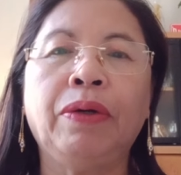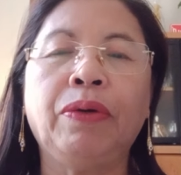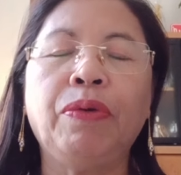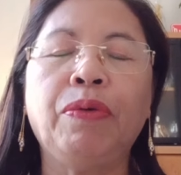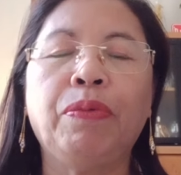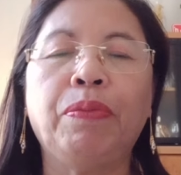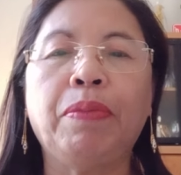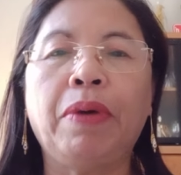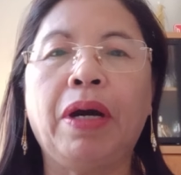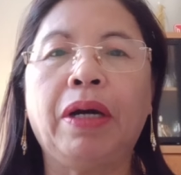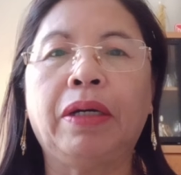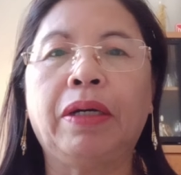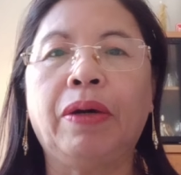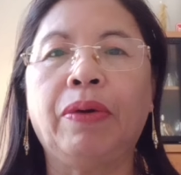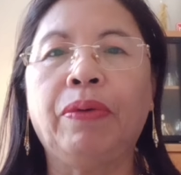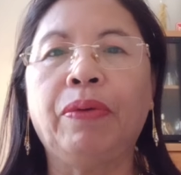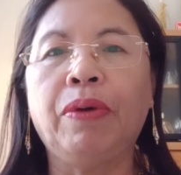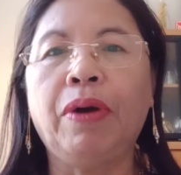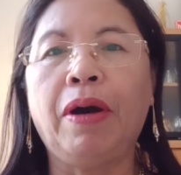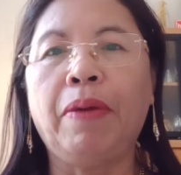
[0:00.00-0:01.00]
kung umaga
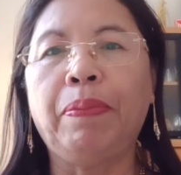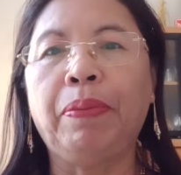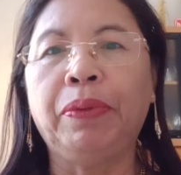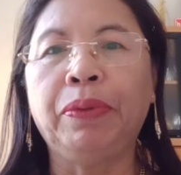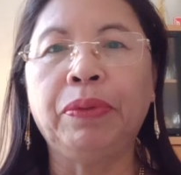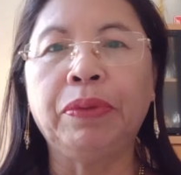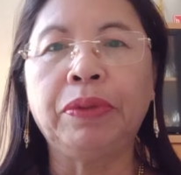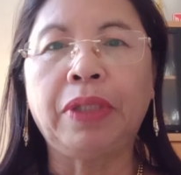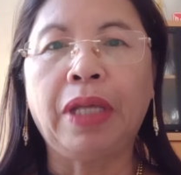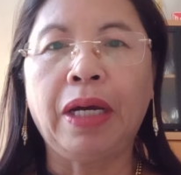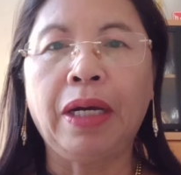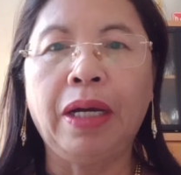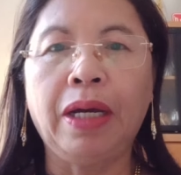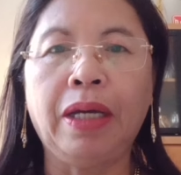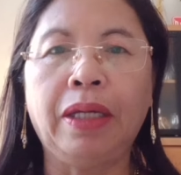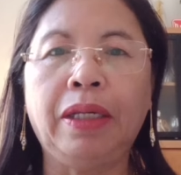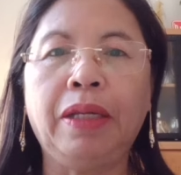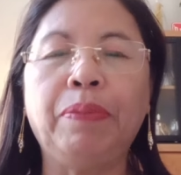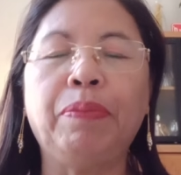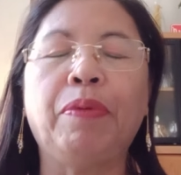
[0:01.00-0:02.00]
o hapon o
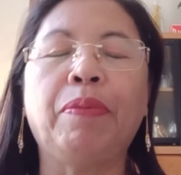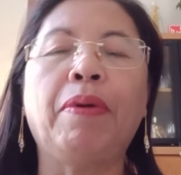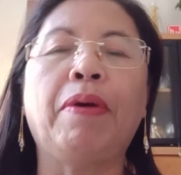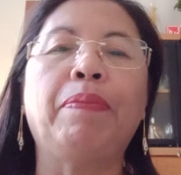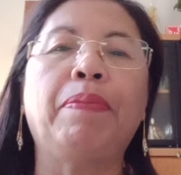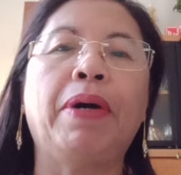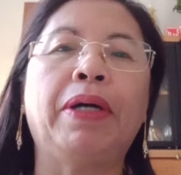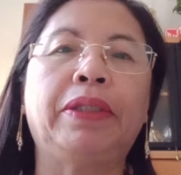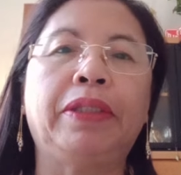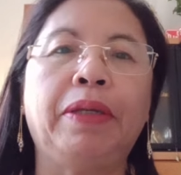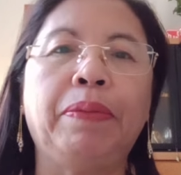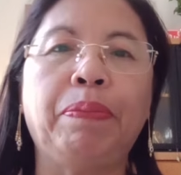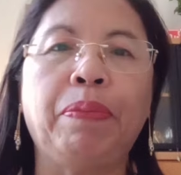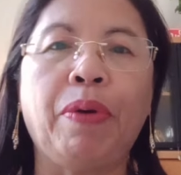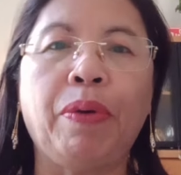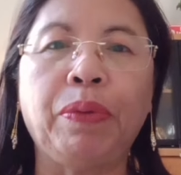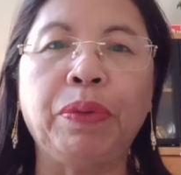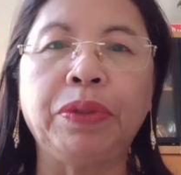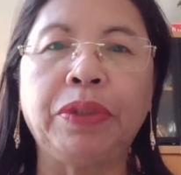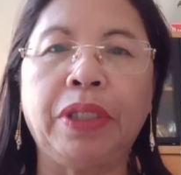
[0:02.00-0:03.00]
tanghali bumabati
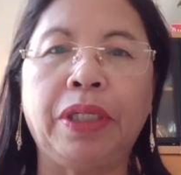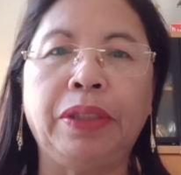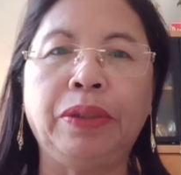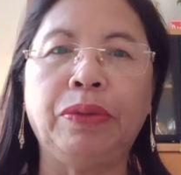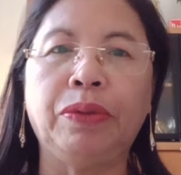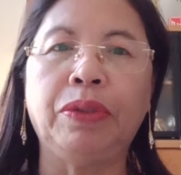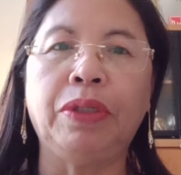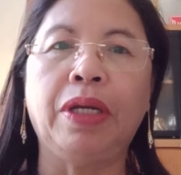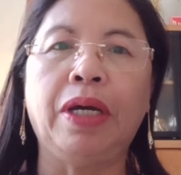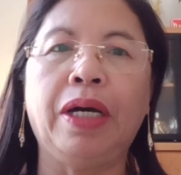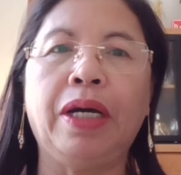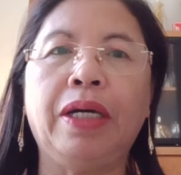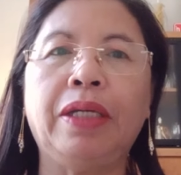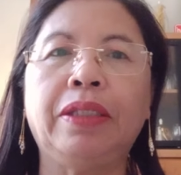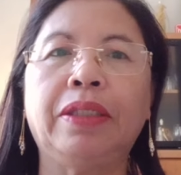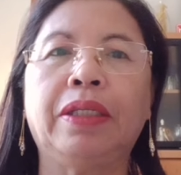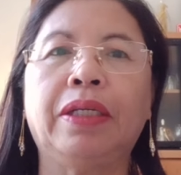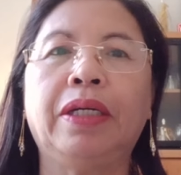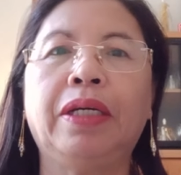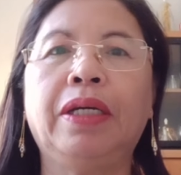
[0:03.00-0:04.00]
po ako sa inyong
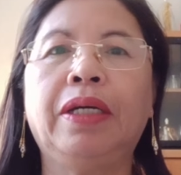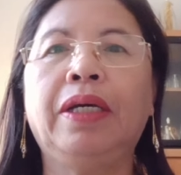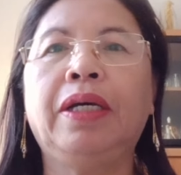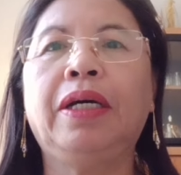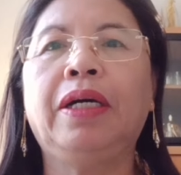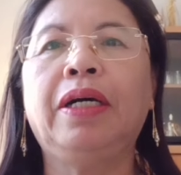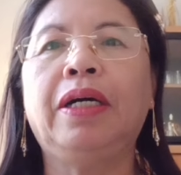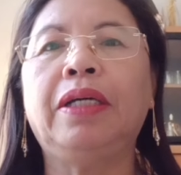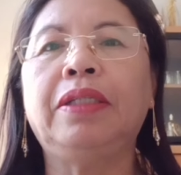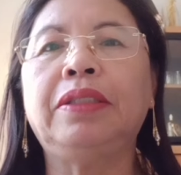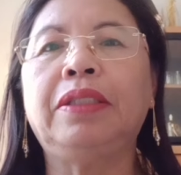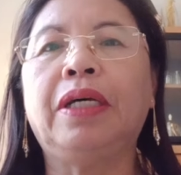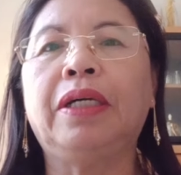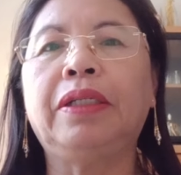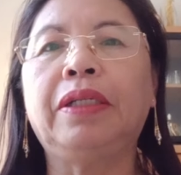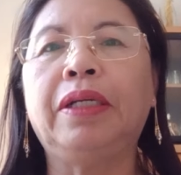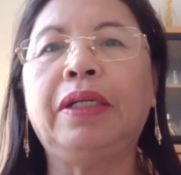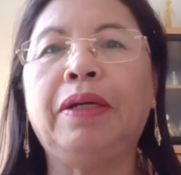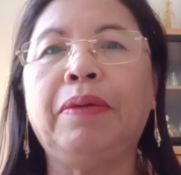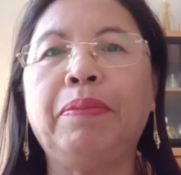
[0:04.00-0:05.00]
lahat at
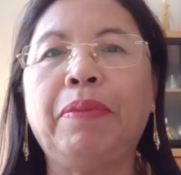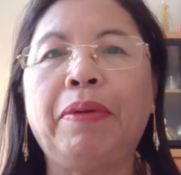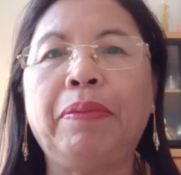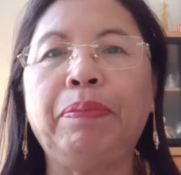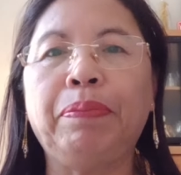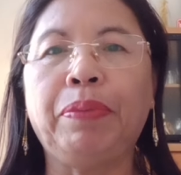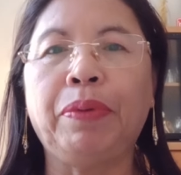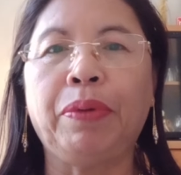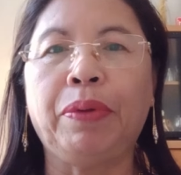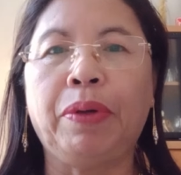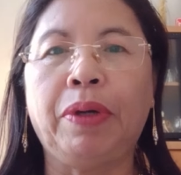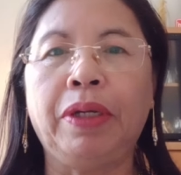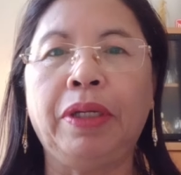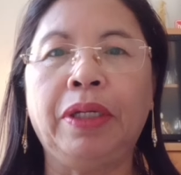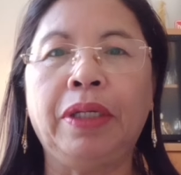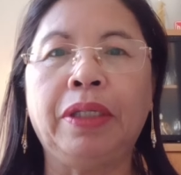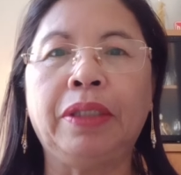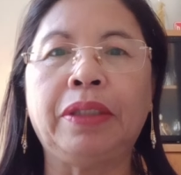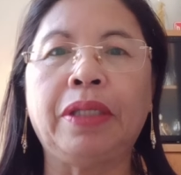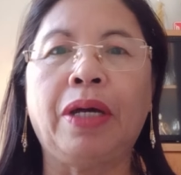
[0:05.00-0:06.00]
sana naman po
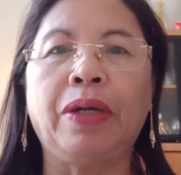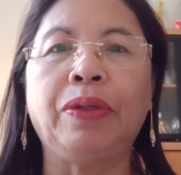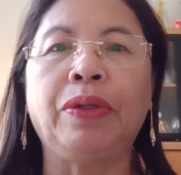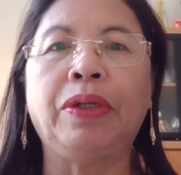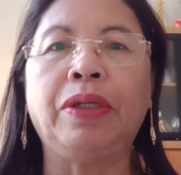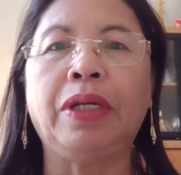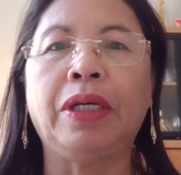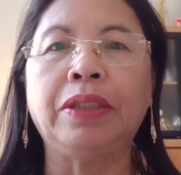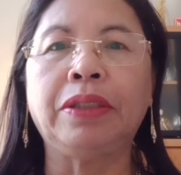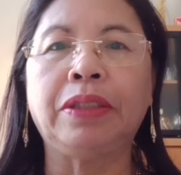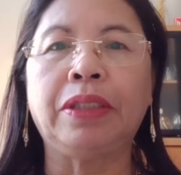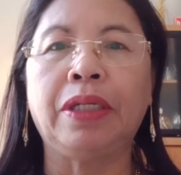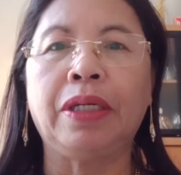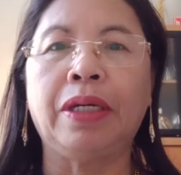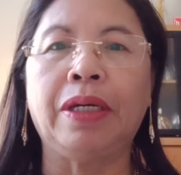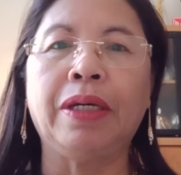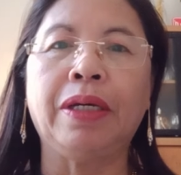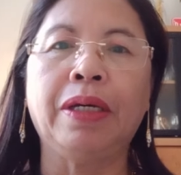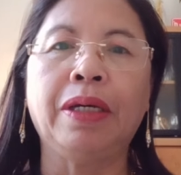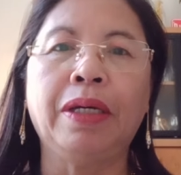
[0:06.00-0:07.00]
ay tayo
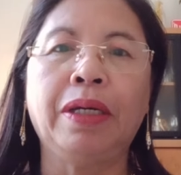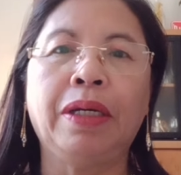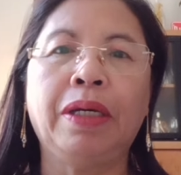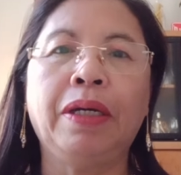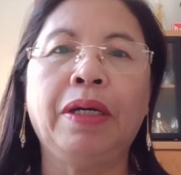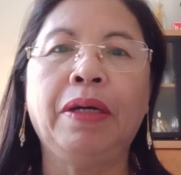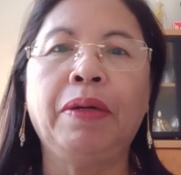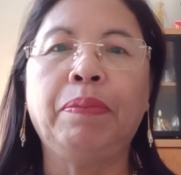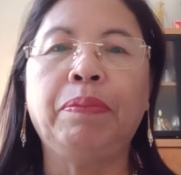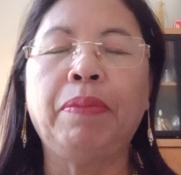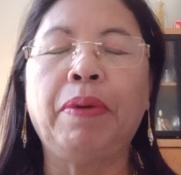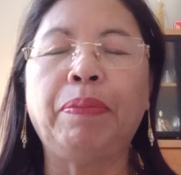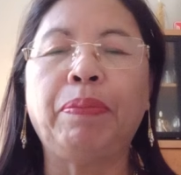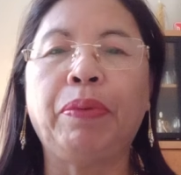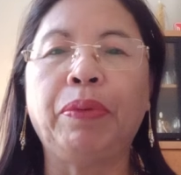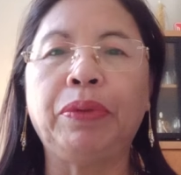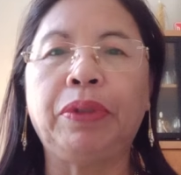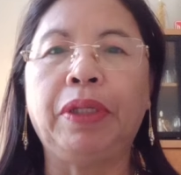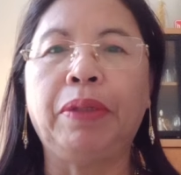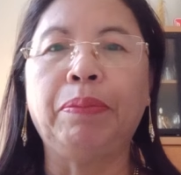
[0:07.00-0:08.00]
nasa
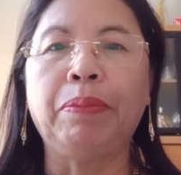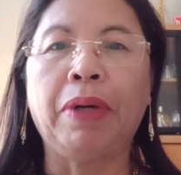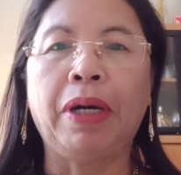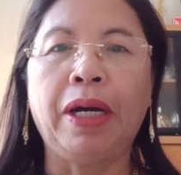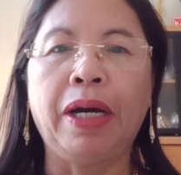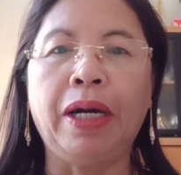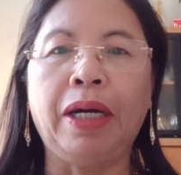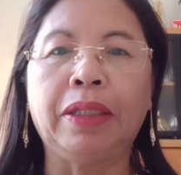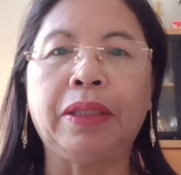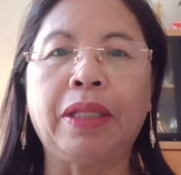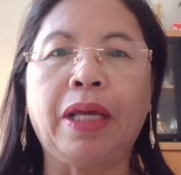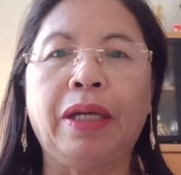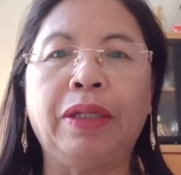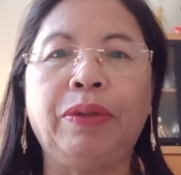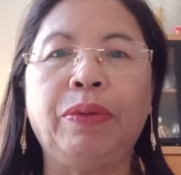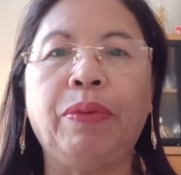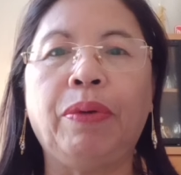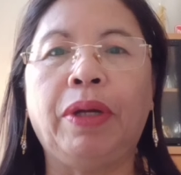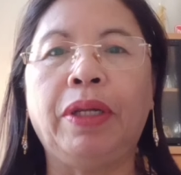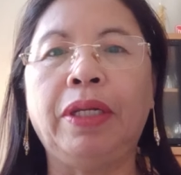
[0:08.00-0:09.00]
mabuting mga
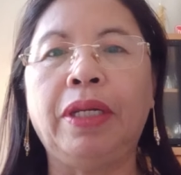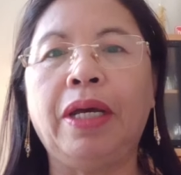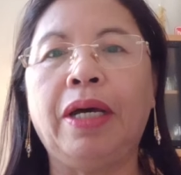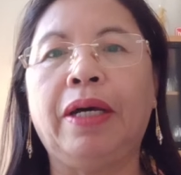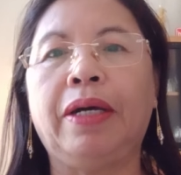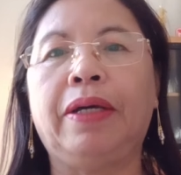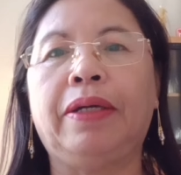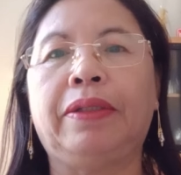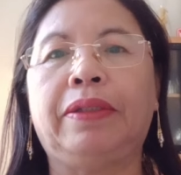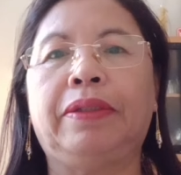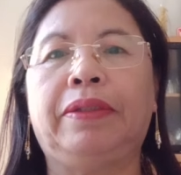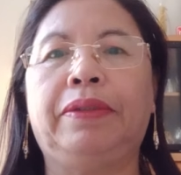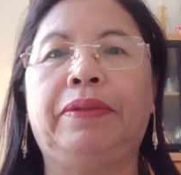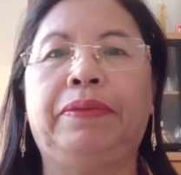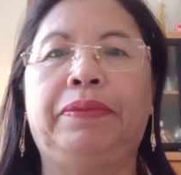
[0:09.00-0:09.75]
katayuan lahat.